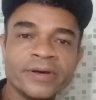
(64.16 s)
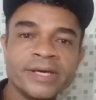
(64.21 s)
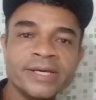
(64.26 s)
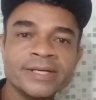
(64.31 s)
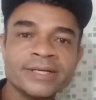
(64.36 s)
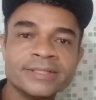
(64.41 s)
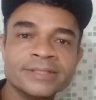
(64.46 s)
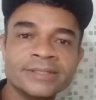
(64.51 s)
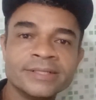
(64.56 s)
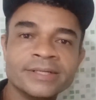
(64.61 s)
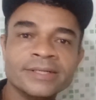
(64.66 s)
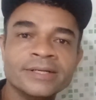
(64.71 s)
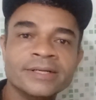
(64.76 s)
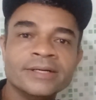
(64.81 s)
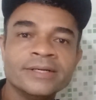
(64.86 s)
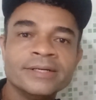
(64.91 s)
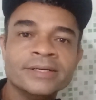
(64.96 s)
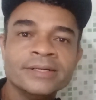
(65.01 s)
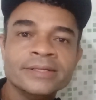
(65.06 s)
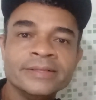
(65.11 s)
Correia,
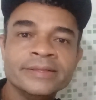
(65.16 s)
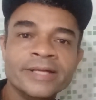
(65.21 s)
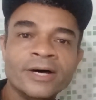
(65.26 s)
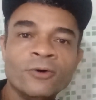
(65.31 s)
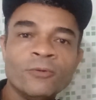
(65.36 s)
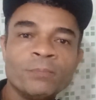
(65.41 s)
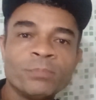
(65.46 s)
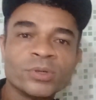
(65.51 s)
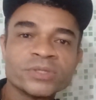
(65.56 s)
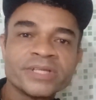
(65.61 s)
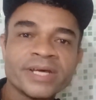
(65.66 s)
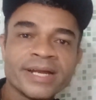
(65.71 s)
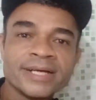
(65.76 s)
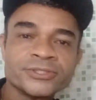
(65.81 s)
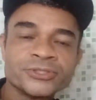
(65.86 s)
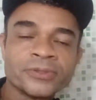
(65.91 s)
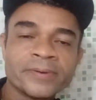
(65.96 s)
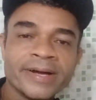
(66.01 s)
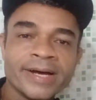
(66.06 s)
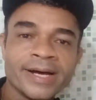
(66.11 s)
não
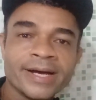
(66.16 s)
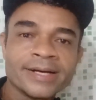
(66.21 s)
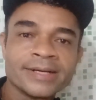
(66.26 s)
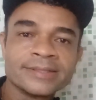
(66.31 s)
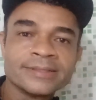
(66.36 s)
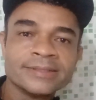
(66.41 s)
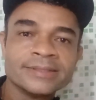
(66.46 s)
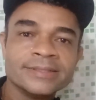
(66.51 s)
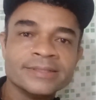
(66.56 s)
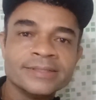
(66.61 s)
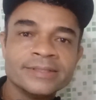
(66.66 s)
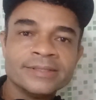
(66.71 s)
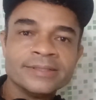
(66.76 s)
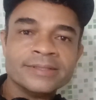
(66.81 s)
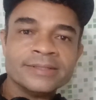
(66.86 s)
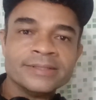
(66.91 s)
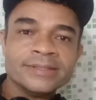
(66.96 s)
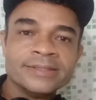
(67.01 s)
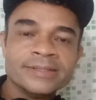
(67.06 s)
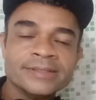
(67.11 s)
poderá julgar
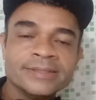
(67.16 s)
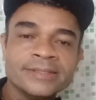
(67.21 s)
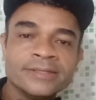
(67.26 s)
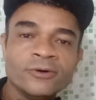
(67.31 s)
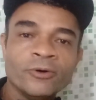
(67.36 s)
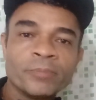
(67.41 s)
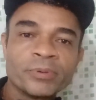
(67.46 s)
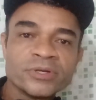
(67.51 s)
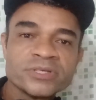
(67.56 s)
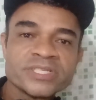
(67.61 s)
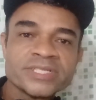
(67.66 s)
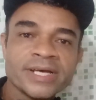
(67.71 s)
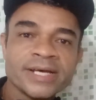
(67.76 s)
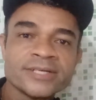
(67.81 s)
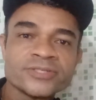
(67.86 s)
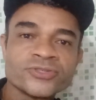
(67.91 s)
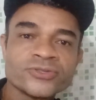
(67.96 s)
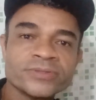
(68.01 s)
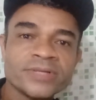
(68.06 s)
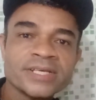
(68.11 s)
o
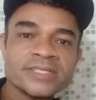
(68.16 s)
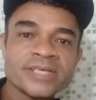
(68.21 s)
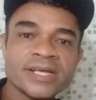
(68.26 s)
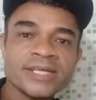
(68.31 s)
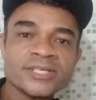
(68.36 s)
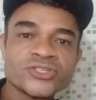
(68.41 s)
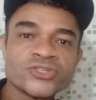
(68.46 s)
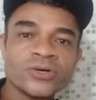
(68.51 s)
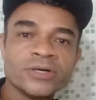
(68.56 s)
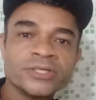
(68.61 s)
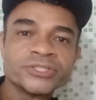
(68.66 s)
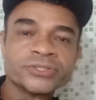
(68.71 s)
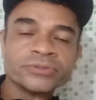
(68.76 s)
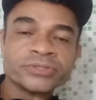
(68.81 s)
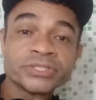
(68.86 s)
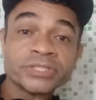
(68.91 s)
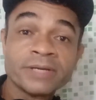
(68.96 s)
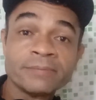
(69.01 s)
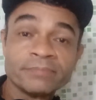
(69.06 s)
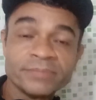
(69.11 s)
processo das eleições
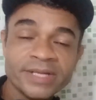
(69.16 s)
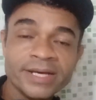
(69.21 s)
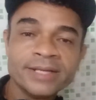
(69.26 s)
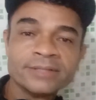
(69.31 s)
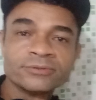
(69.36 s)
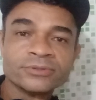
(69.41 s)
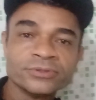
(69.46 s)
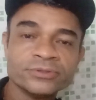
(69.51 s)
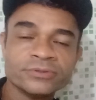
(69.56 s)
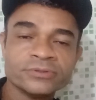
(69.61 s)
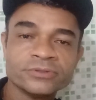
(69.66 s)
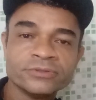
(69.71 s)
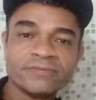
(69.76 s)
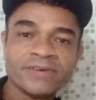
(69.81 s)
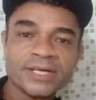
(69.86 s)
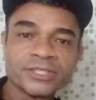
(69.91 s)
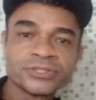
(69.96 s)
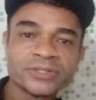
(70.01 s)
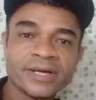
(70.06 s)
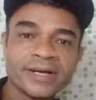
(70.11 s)
dos, né, do, do,
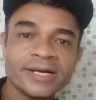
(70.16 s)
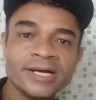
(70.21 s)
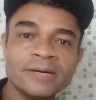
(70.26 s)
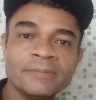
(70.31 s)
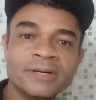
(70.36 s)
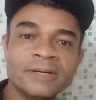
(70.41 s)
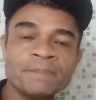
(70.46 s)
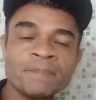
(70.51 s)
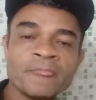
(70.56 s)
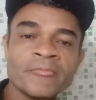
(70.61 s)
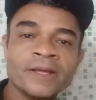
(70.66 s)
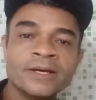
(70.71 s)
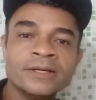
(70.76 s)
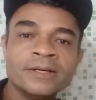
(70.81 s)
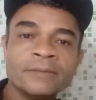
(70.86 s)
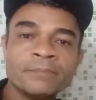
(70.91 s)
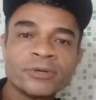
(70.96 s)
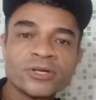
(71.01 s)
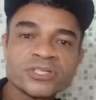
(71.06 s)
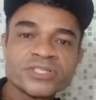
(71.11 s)
Vasco da Gama,
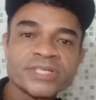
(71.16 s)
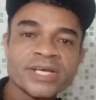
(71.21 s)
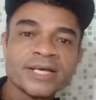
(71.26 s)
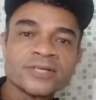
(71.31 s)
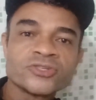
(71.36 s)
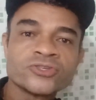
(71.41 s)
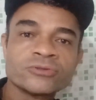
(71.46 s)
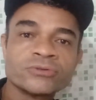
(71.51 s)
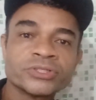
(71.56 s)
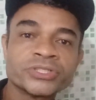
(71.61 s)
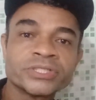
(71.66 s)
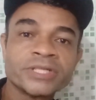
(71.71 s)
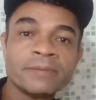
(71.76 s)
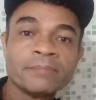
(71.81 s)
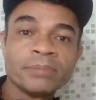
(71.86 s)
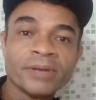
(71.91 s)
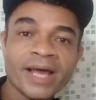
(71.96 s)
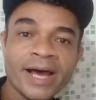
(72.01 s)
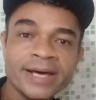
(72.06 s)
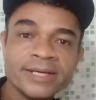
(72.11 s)
processo dos
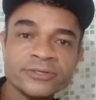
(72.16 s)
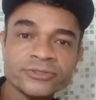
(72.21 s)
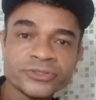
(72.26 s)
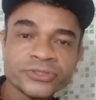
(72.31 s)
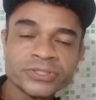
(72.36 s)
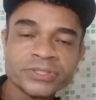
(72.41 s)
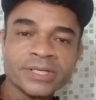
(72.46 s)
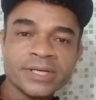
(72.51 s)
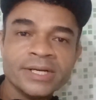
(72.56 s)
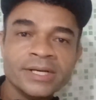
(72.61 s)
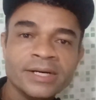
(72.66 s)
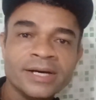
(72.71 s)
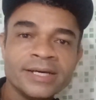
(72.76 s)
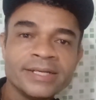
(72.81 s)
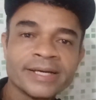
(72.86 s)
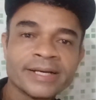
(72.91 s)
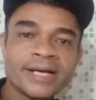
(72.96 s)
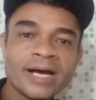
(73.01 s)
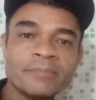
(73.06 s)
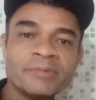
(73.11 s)
templários.
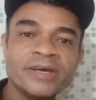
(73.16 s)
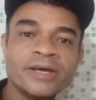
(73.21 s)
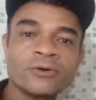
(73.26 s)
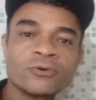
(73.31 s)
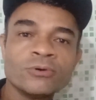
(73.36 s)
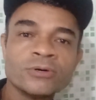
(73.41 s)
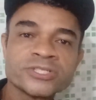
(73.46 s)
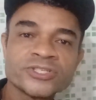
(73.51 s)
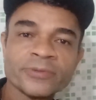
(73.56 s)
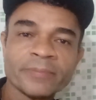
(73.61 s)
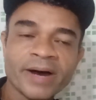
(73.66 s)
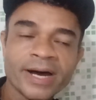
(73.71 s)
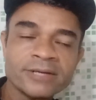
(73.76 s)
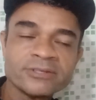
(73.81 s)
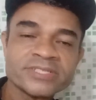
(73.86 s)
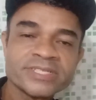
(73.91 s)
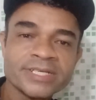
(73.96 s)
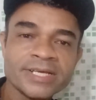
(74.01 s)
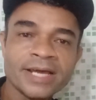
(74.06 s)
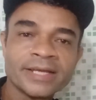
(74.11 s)
Ainda cabe recurso,
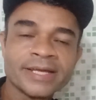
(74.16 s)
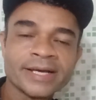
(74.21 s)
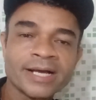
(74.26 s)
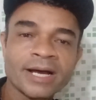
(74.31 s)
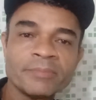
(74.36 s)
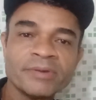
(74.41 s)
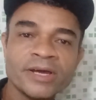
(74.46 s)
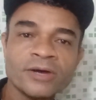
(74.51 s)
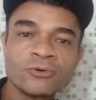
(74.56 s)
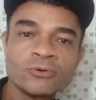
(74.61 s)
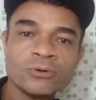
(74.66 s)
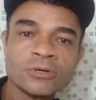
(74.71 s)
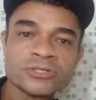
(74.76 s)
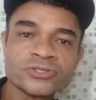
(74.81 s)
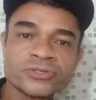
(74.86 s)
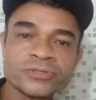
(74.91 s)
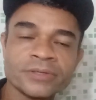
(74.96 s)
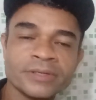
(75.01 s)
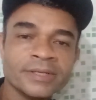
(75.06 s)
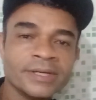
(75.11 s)
Mário? Sim, ainda cabe
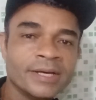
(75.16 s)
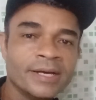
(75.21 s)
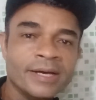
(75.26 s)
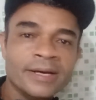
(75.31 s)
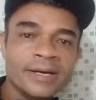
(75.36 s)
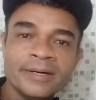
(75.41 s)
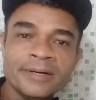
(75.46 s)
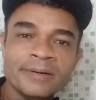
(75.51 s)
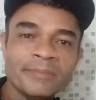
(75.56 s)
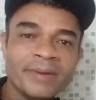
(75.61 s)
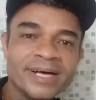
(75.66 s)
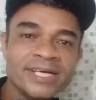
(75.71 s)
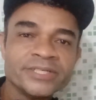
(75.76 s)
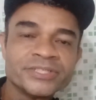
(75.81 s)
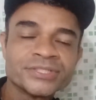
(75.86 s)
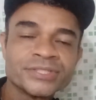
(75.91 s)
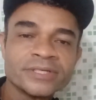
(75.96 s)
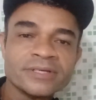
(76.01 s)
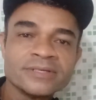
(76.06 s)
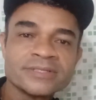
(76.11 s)
recurso.
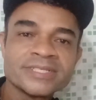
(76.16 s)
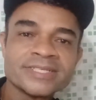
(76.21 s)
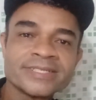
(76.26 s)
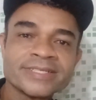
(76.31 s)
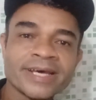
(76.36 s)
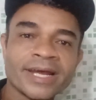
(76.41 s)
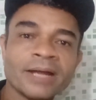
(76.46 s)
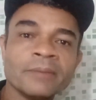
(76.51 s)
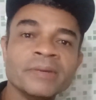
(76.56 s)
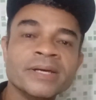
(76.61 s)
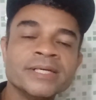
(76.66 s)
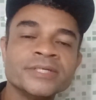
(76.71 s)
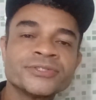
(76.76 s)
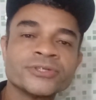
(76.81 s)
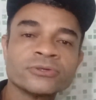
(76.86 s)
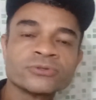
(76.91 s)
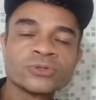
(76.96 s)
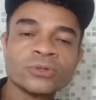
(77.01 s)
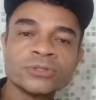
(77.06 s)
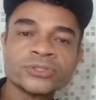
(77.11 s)
Mas, sinceramente,
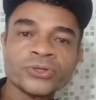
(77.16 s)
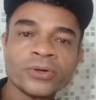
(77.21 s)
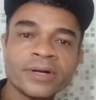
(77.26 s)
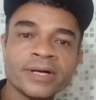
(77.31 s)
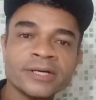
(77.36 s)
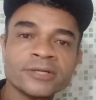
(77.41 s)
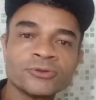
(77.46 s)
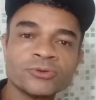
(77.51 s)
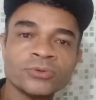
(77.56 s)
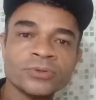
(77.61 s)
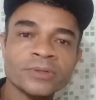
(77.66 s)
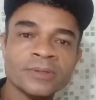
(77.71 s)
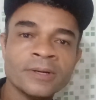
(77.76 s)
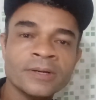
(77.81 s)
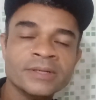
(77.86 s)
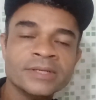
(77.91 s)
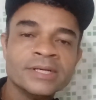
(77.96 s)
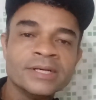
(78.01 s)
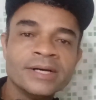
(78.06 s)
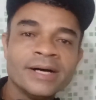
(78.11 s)
eu estou
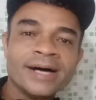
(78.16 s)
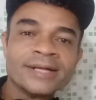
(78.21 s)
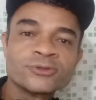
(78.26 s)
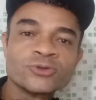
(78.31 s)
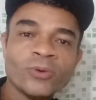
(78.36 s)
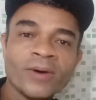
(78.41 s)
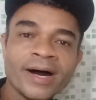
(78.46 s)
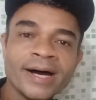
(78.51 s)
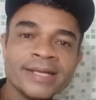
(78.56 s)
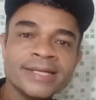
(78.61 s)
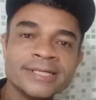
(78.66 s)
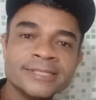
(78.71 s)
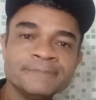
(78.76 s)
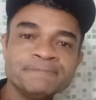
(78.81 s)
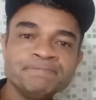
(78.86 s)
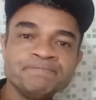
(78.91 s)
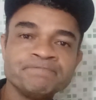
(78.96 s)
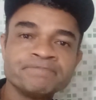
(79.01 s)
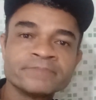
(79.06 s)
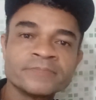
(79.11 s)
jogando a
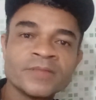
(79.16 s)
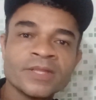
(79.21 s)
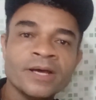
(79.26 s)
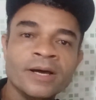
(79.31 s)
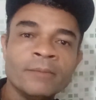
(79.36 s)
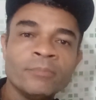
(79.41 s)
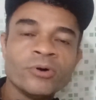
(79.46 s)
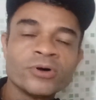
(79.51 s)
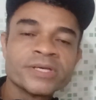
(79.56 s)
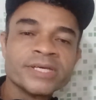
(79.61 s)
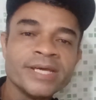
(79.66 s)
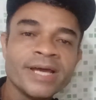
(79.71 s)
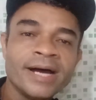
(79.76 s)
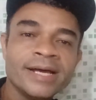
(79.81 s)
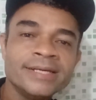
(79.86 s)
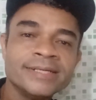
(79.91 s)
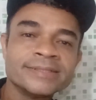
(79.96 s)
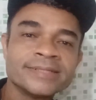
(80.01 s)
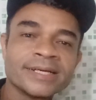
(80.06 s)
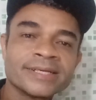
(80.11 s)
toalha, porque
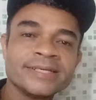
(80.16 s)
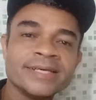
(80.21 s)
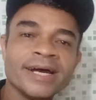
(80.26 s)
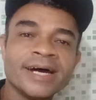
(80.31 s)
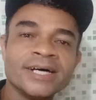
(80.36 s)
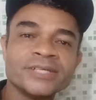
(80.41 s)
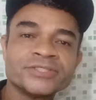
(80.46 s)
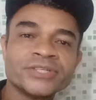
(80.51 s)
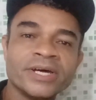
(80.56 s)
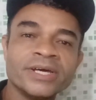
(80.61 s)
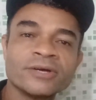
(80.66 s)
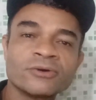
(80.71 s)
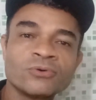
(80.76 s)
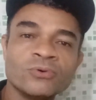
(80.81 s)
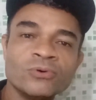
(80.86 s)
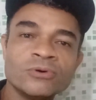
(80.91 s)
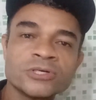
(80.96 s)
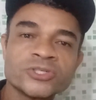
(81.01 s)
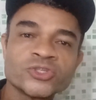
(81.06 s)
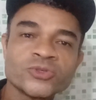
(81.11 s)
ainda que haja
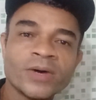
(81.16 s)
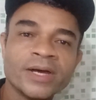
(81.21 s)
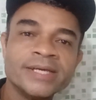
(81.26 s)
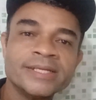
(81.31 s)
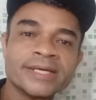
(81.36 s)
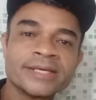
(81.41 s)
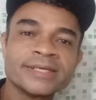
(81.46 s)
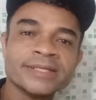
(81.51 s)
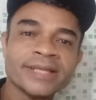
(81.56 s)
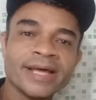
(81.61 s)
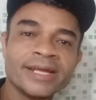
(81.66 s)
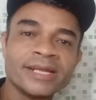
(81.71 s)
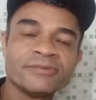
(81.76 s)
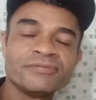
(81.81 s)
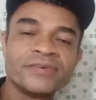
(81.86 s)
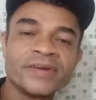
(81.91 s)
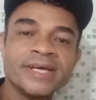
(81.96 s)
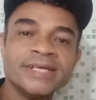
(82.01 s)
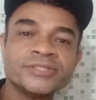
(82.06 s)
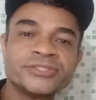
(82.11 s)
recurso, ainda que lá na
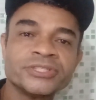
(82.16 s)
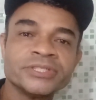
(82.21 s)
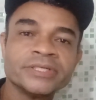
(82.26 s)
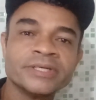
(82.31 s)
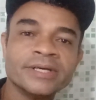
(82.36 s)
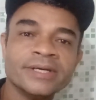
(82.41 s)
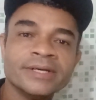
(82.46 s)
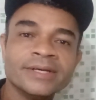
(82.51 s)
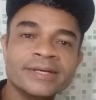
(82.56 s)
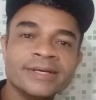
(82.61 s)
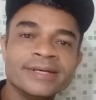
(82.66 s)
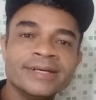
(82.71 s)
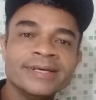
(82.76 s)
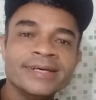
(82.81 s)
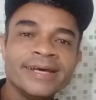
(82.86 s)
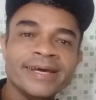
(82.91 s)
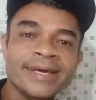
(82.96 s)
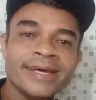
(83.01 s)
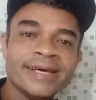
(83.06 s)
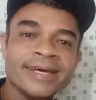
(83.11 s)
frente
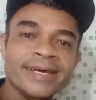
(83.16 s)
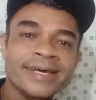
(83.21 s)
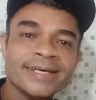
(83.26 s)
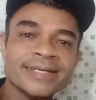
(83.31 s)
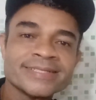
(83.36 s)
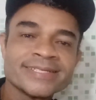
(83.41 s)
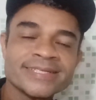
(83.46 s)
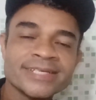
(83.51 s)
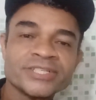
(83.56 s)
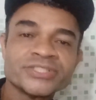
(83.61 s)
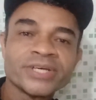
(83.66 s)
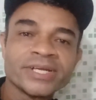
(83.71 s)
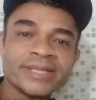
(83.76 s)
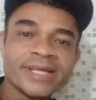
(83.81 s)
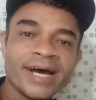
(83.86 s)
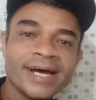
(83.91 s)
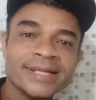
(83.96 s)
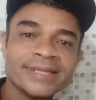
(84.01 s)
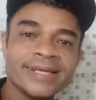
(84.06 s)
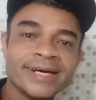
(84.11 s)
é, seja
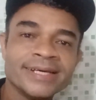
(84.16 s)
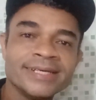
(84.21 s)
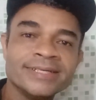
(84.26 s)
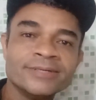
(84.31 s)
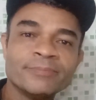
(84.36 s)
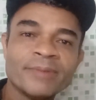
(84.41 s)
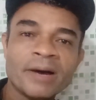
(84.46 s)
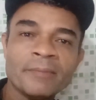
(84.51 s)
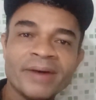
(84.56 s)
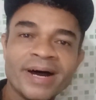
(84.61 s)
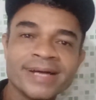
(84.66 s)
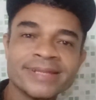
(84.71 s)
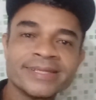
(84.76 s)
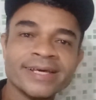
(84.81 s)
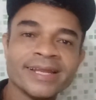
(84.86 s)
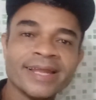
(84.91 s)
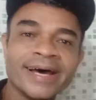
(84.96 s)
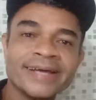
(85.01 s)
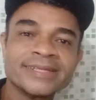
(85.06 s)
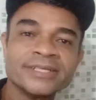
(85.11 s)
dada aí uma
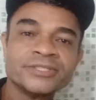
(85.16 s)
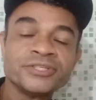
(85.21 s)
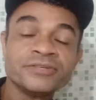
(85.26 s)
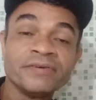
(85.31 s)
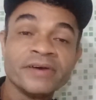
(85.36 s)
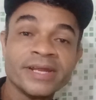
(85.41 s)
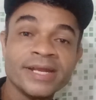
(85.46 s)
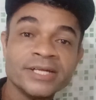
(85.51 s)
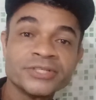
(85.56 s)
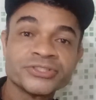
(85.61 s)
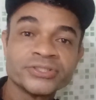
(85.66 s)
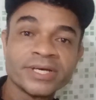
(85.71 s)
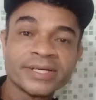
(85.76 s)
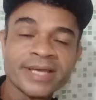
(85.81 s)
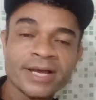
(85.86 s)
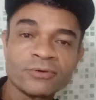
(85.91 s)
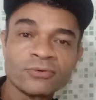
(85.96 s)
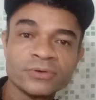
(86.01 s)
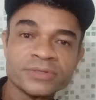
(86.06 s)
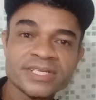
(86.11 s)
martelada diferente da
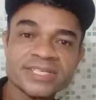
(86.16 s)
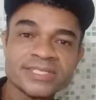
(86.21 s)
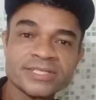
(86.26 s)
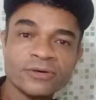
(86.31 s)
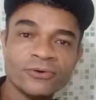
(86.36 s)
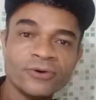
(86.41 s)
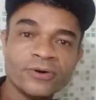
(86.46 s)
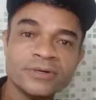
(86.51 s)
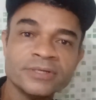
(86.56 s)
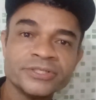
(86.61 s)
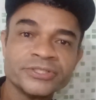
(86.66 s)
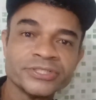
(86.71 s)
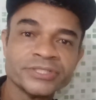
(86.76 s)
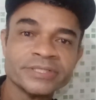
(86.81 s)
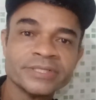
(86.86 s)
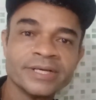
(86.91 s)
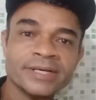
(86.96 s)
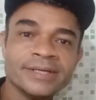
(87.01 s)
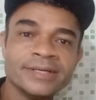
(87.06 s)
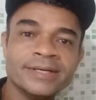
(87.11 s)
que aconteceu
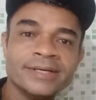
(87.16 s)
hoje,